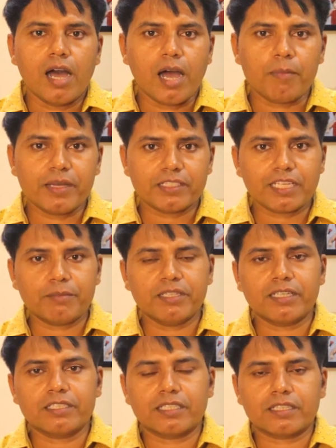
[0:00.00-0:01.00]
आप ऐसा भी
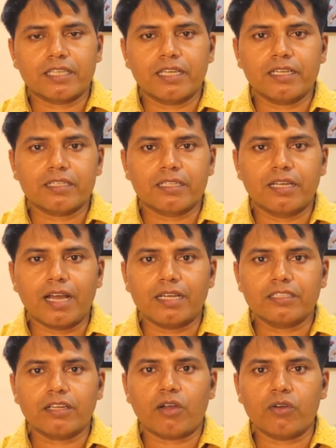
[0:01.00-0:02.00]
कर सकते हैं
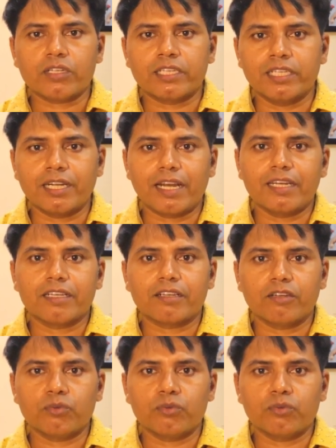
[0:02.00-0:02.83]
गाजर और खीरा लेकर